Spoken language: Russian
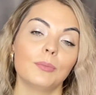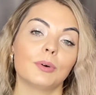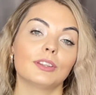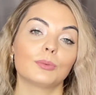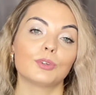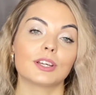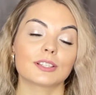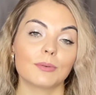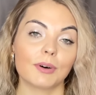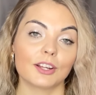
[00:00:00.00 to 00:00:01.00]
Поэтому я
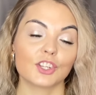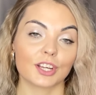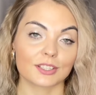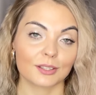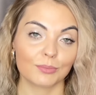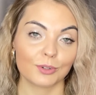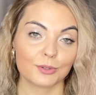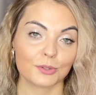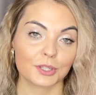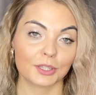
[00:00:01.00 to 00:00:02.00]
сама часто
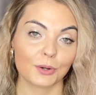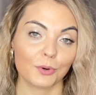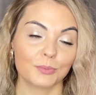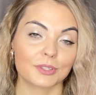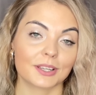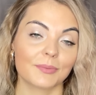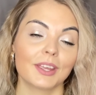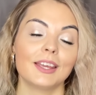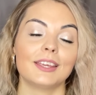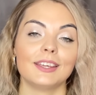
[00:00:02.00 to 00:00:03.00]
пользуюсь этой опцией
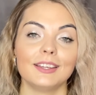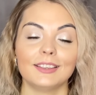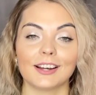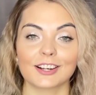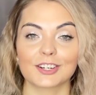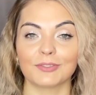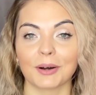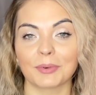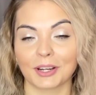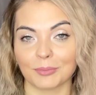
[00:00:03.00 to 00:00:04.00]
и также
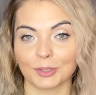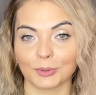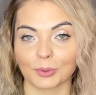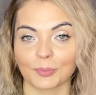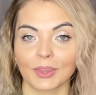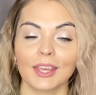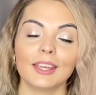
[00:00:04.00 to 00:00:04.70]
вам рекомендую.